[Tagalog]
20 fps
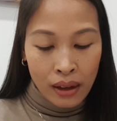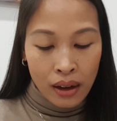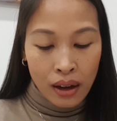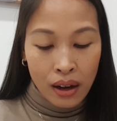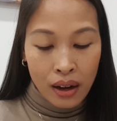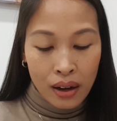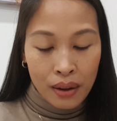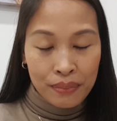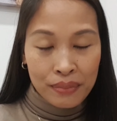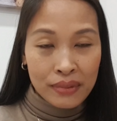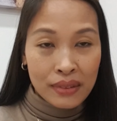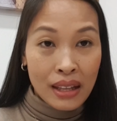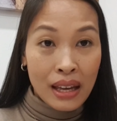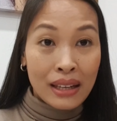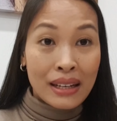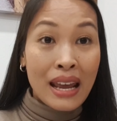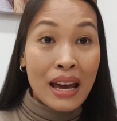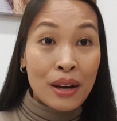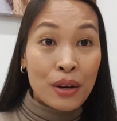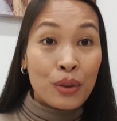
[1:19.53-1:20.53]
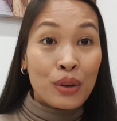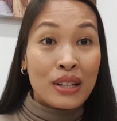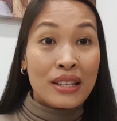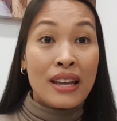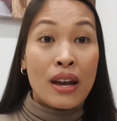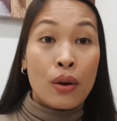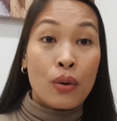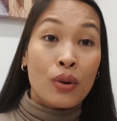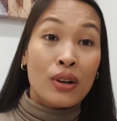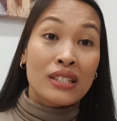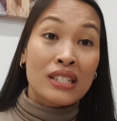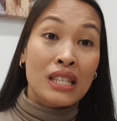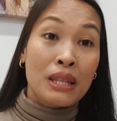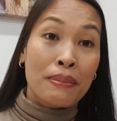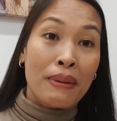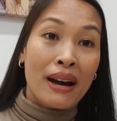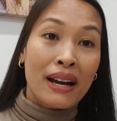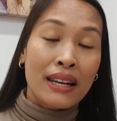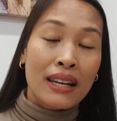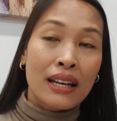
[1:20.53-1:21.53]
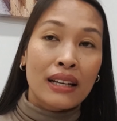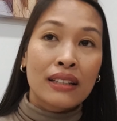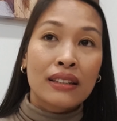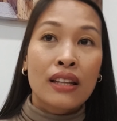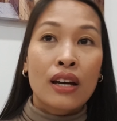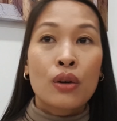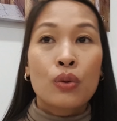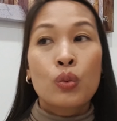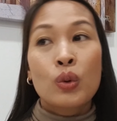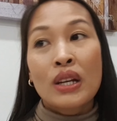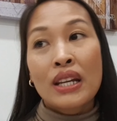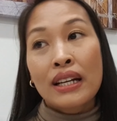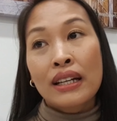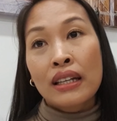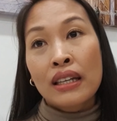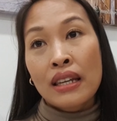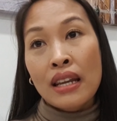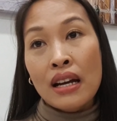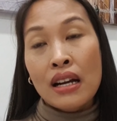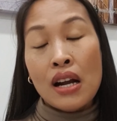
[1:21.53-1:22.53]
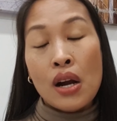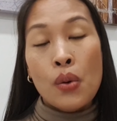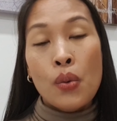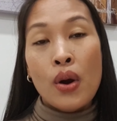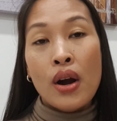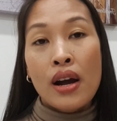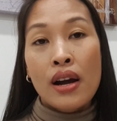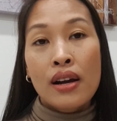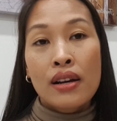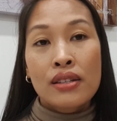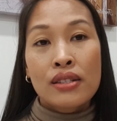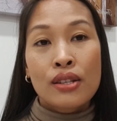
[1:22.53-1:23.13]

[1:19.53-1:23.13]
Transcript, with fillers: um, na naano rin niya ako kasi di ba nga lockdown, walang ginagawa.